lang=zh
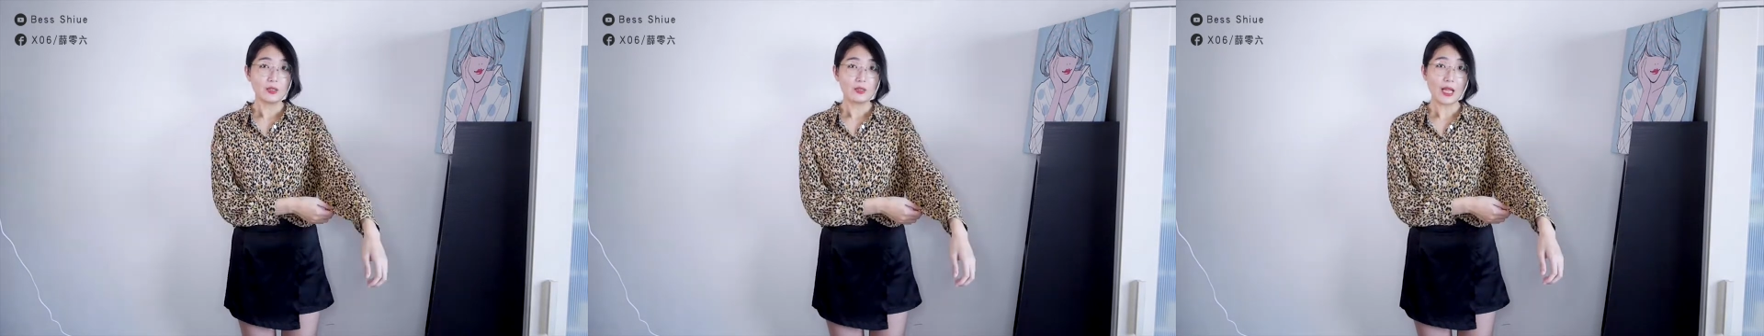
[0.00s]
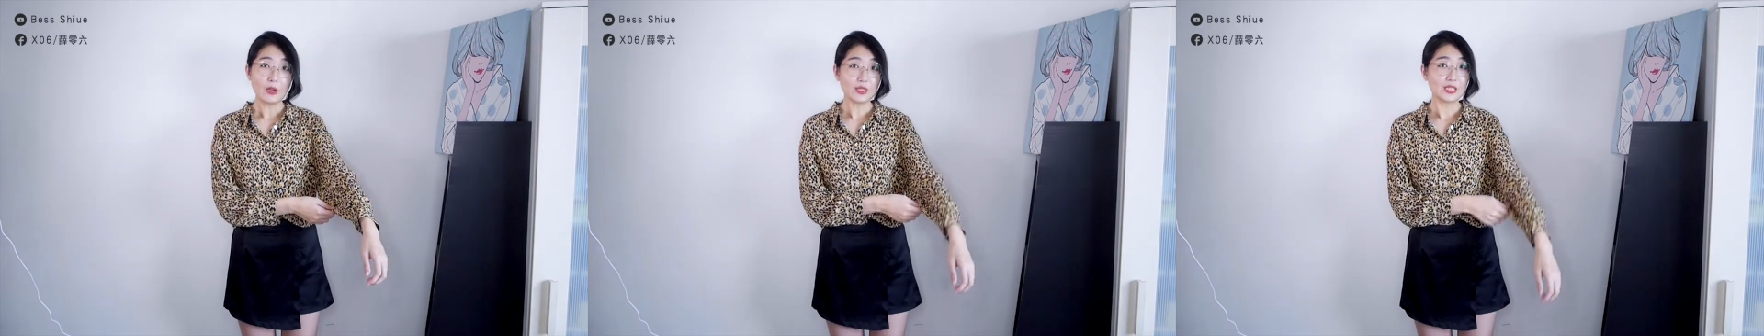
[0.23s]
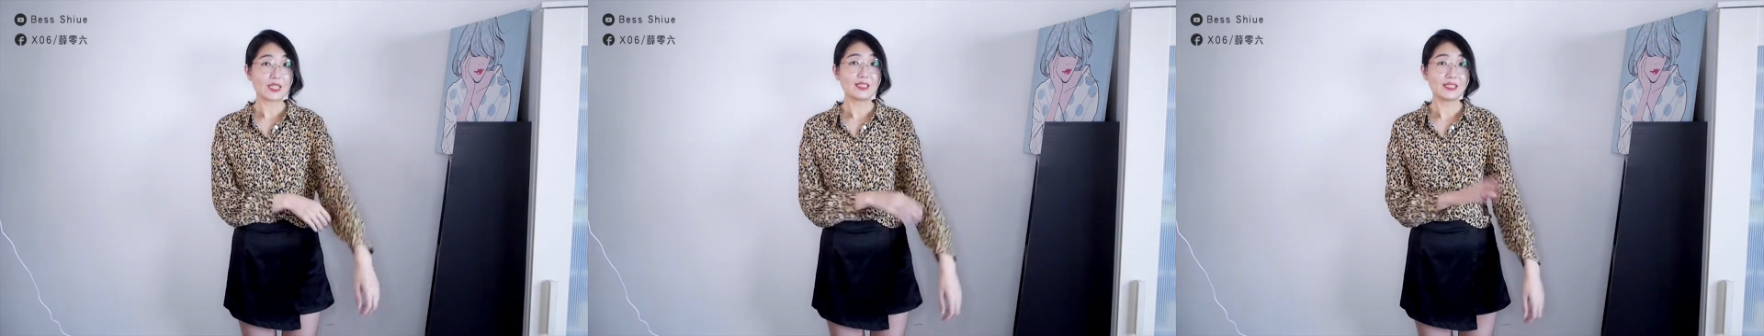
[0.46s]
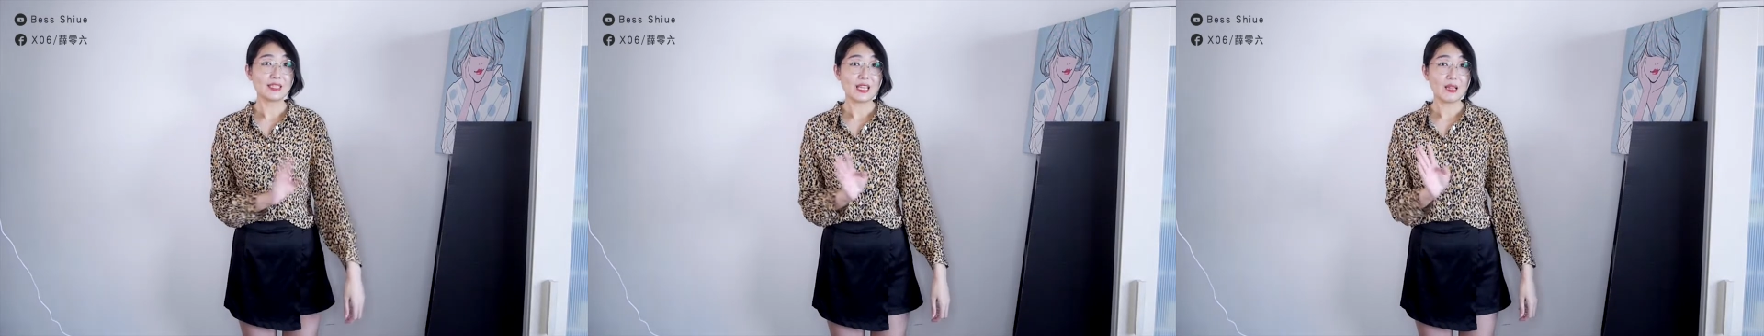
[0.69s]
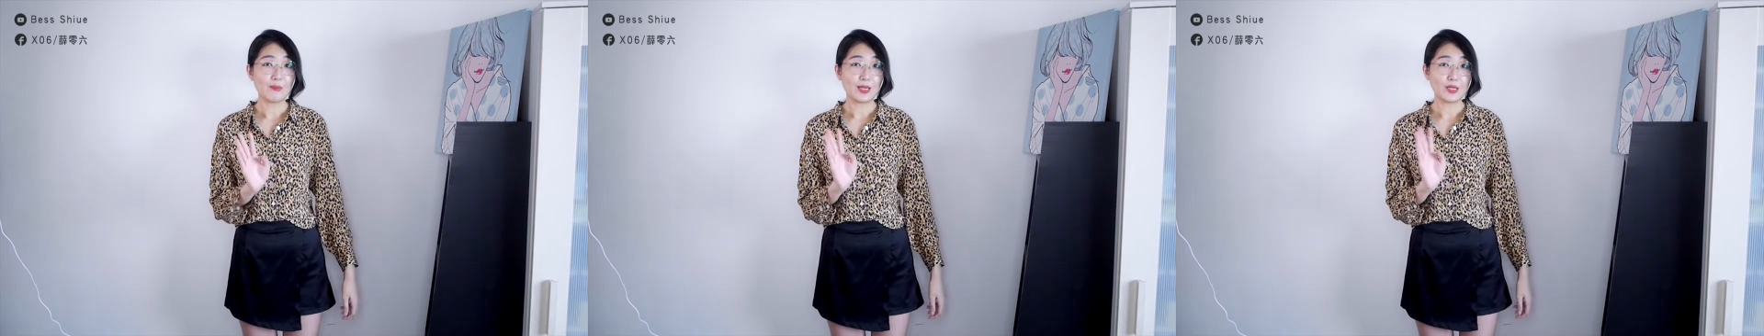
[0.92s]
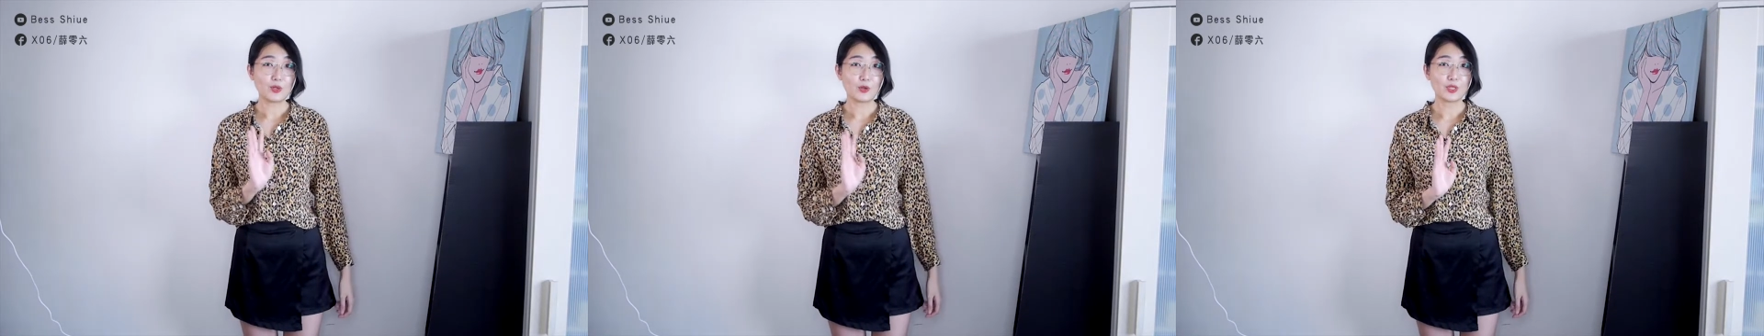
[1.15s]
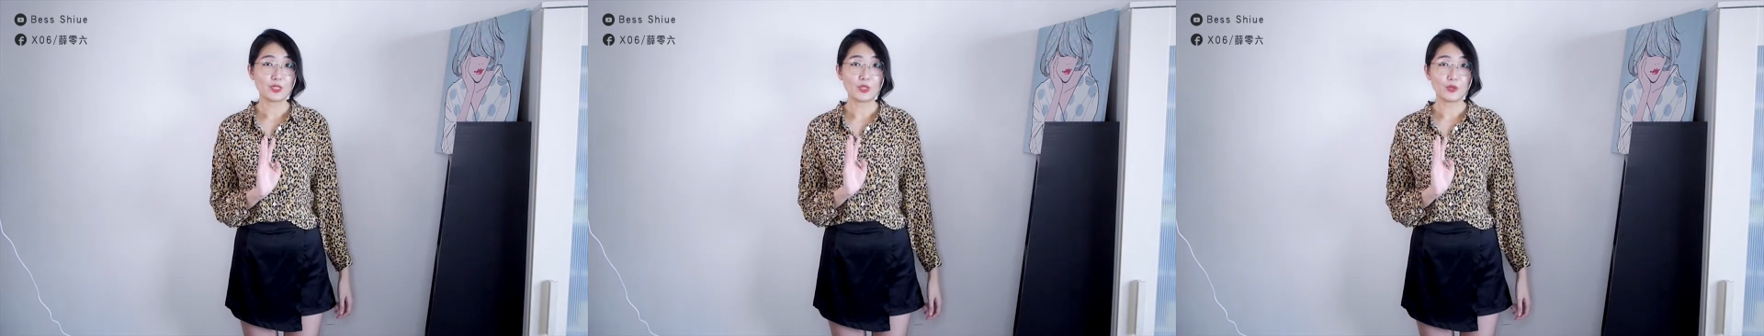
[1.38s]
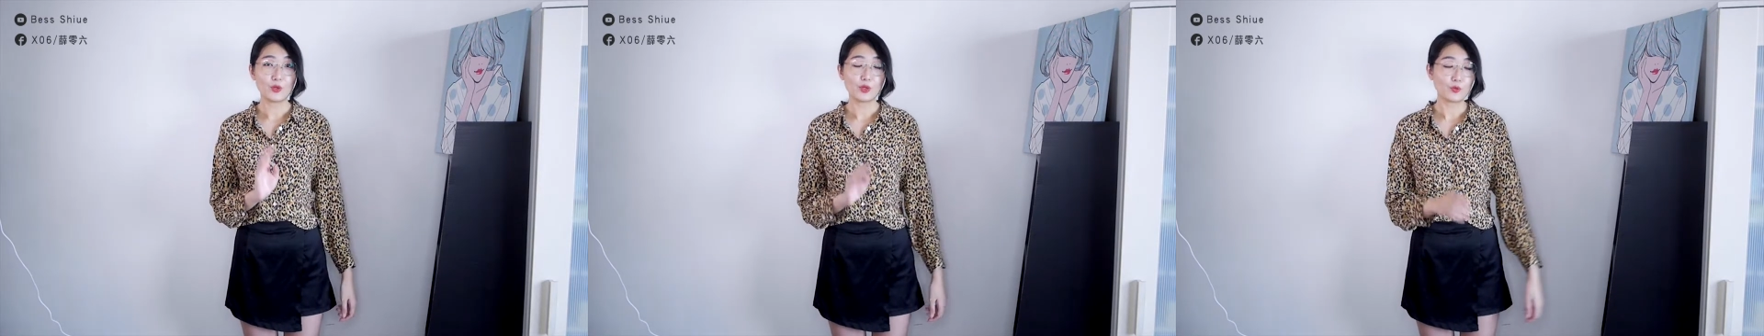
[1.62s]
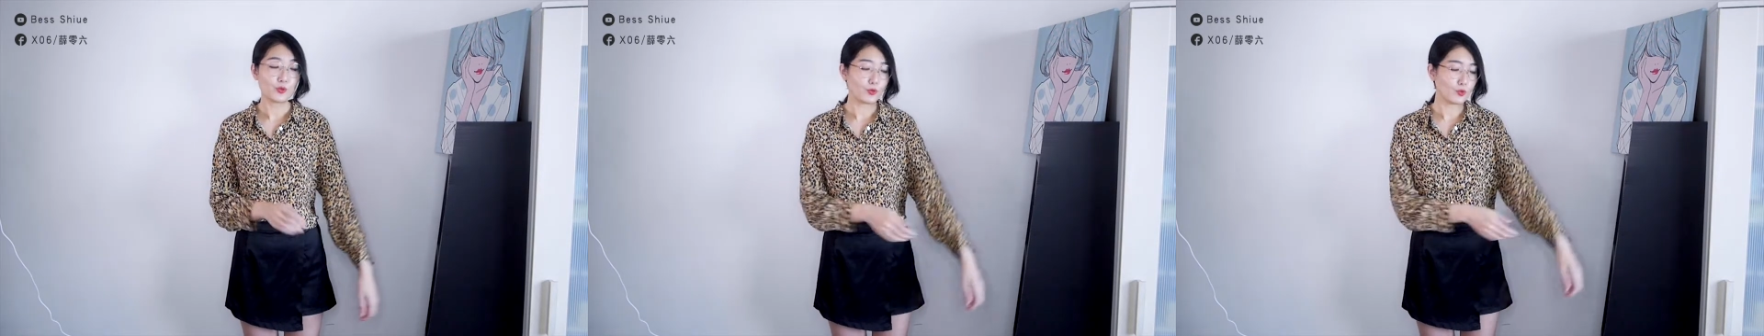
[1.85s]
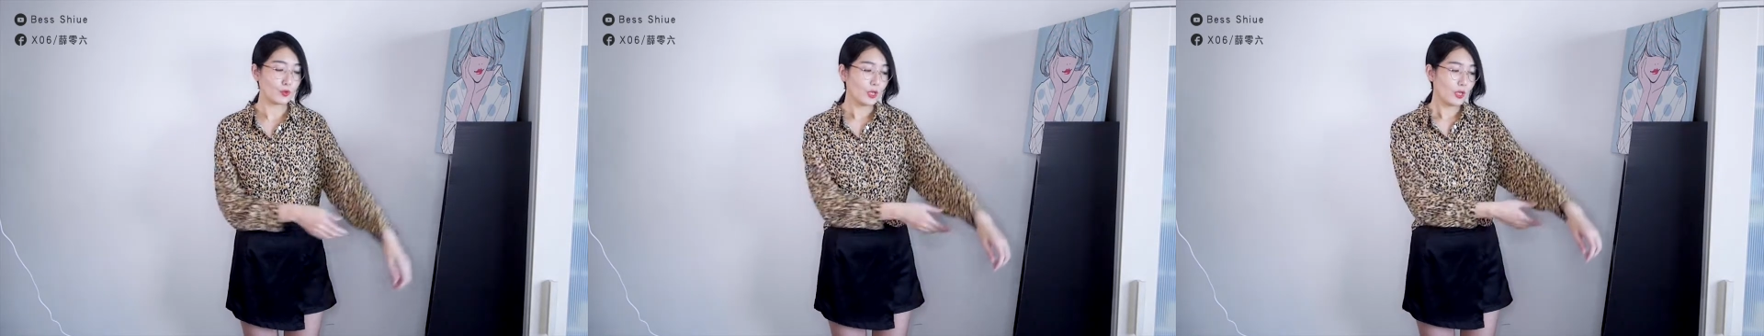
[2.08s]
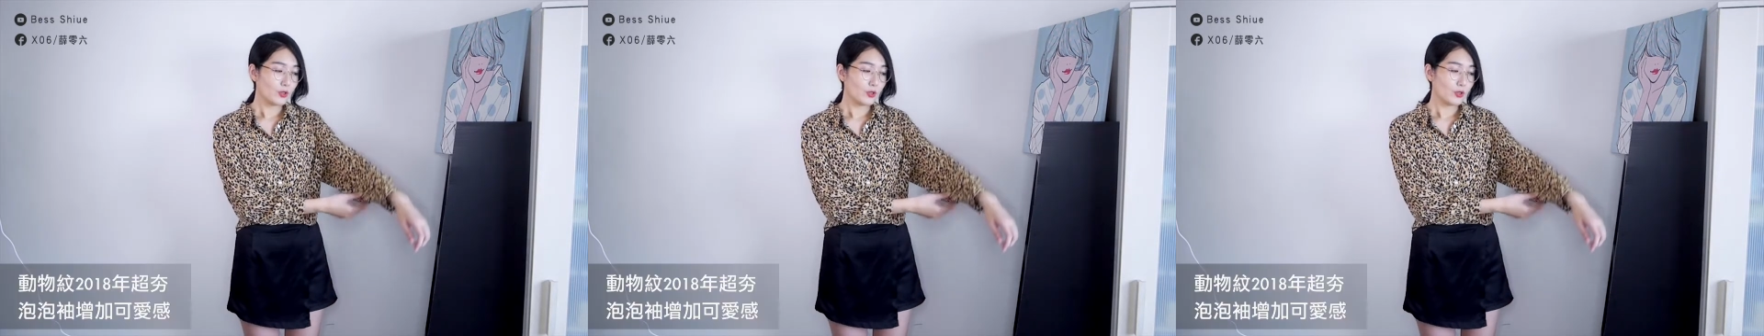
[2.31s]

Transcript: 它有几个今年还蛮流行的元素，